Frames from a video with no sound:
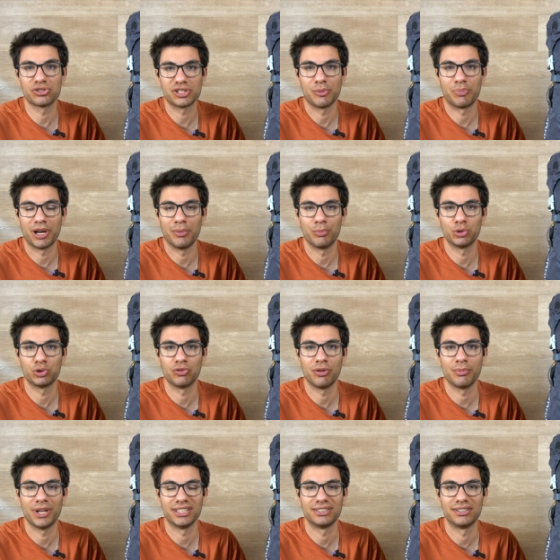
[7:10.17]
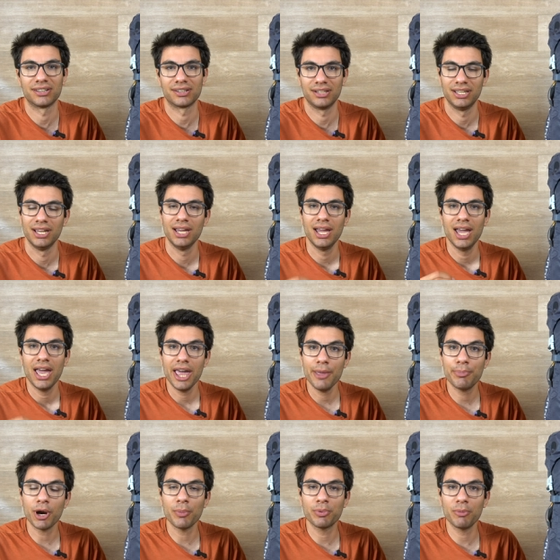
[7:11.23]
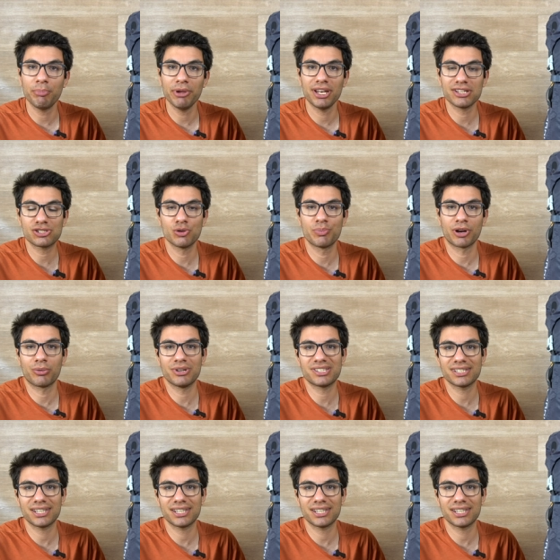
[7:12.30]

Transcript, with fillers: sapremmo dove metterli. E proprio appena sopra questa